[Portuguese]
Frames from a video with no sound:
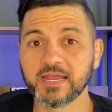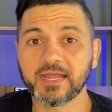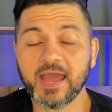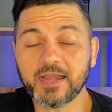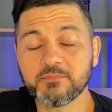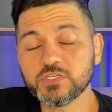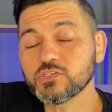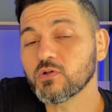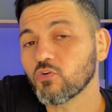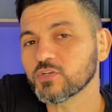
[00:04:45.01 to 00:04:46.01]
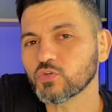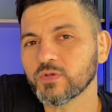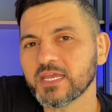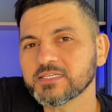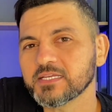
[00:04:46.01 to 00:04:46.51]
Cara, me diz uma coisa,
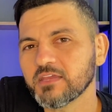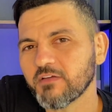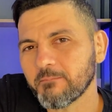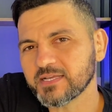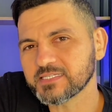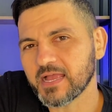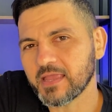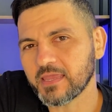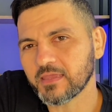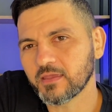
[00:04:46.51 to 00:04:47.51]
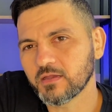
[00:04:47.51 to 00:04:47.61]
quando é que isso aqui vai passar, hein?